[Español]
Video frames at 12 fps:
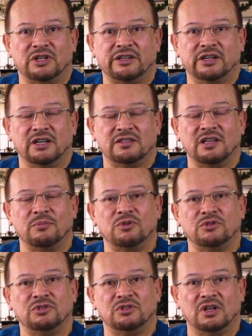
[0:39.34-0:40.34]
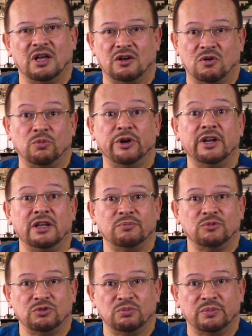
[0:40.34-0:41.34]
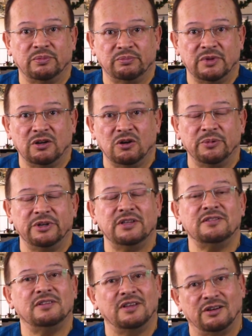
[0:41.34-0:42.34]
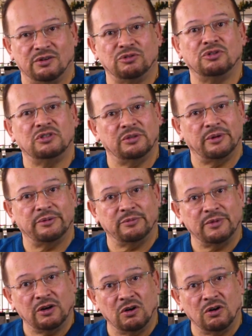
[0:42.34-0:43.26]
la regresamos a como éramos más jóvenes, el rostro se va a ver más